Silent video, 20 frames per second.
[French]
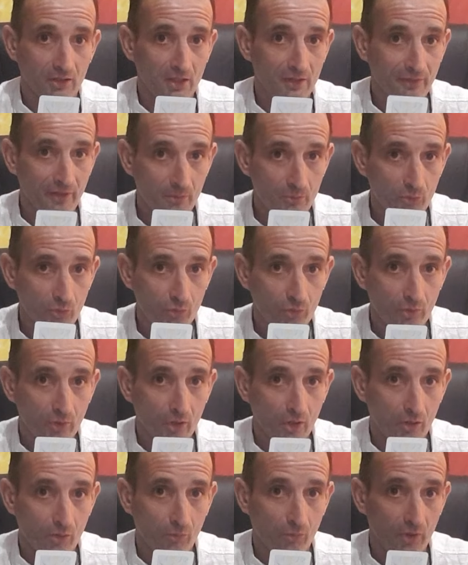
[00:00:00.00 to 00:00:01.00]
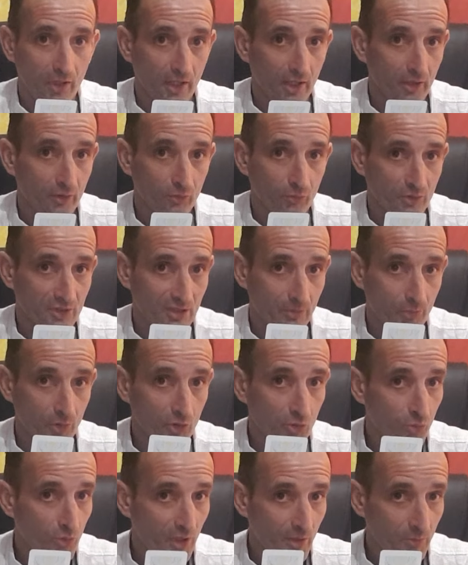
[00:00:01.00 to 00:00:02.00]
et qui va mieux. Voilà, donc ça peut
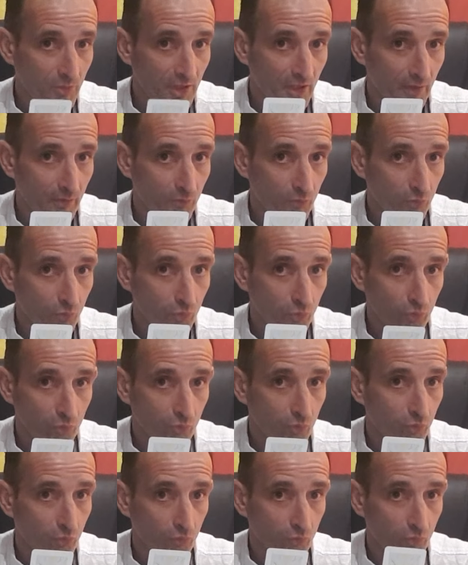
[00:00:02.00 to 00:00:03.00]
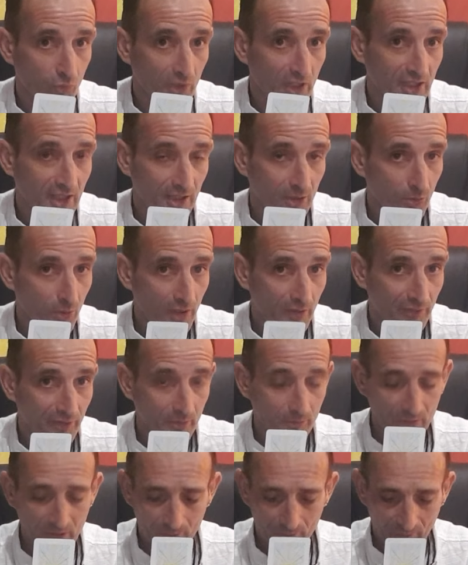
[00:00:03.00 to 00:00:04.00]
être une amie à vous ou quelqu'un de la
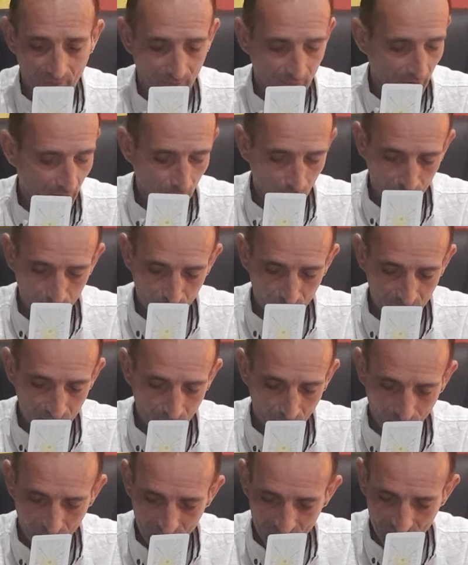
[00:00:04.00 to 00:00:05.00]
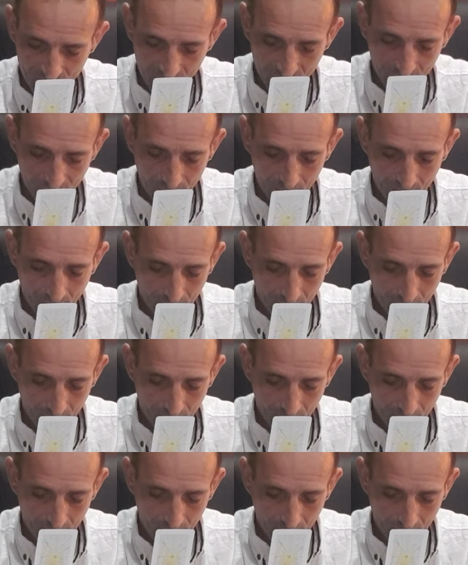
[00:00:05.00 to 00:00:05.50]
famille, mais voilà, on nous dit en visite